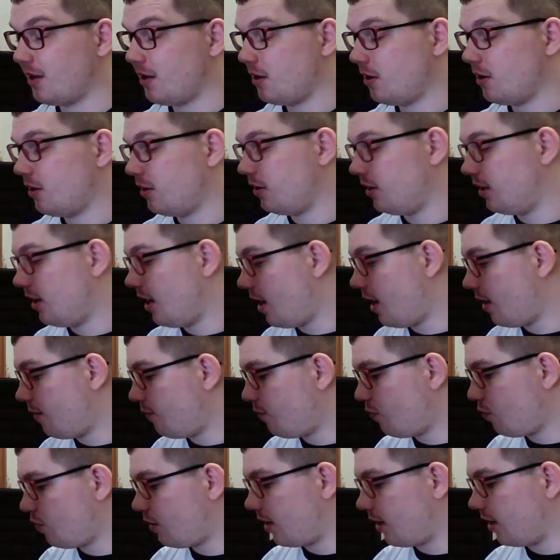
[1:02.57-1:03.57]
Я
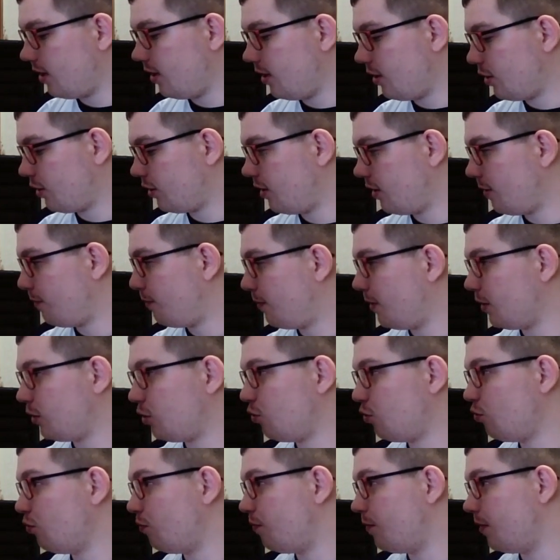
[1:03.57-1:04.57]
его, конечно,
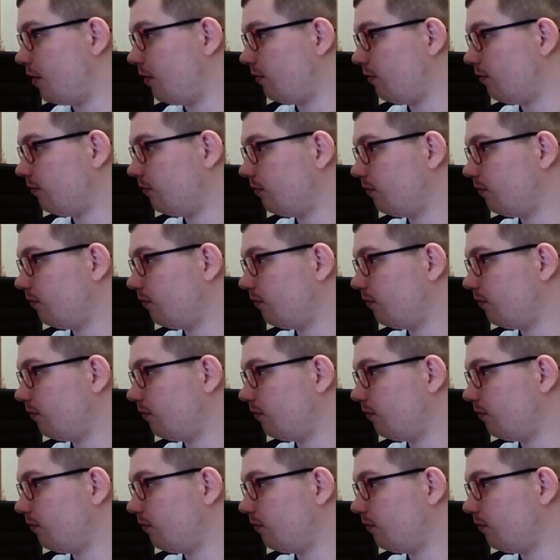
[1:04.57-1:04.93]
пощупал.